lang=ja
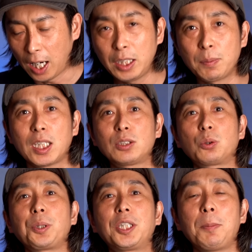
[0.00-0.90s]
はい、では早
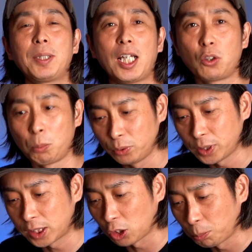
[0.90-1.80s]
速行ってみたいと思うん
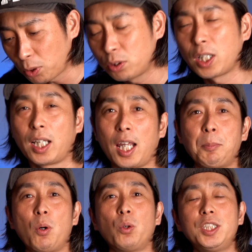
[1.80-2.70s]
ですけど、僕がね、
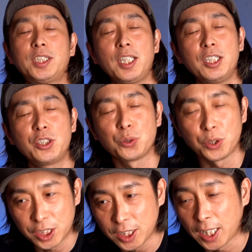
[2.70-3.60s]
もう
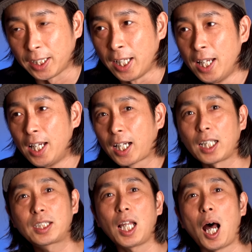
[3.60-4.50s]
2021年に
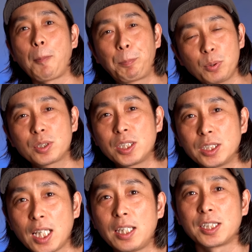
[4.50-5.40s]
買った Apple 新
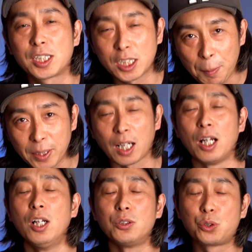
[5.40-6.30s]
製品調べたら
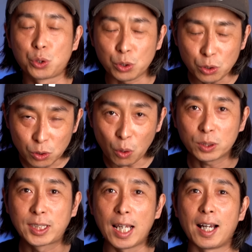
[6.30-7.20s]
16
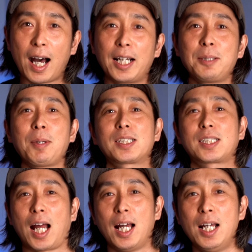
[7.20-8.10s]
選ありまし
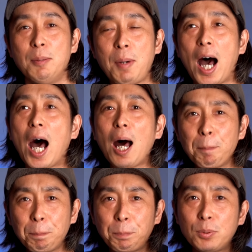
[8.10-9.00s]
た。ま
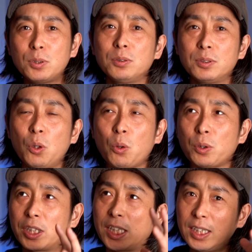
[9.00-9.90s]
あ、Apple
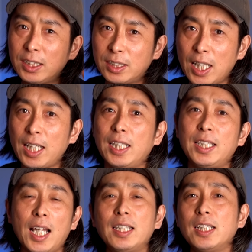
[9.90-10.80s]
の新製
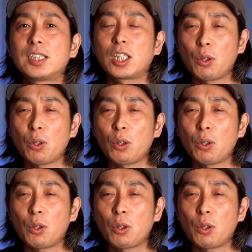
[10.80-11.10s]
品なんですけ